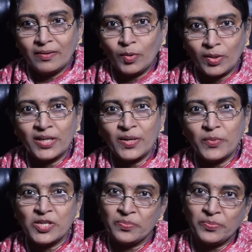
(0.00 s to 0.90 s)
ఒక్క
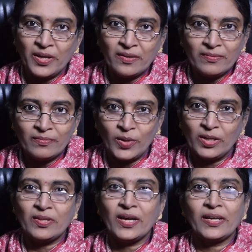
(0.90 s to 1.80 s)
నెంబర్ చెప్తాను
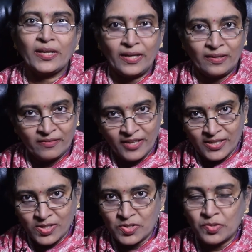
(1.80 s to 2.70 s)
మీరు దానికి
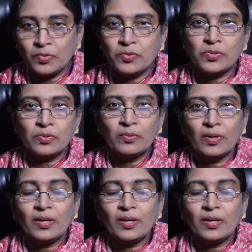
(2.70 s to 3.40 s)
ట్రై చేసుకోవచ్చు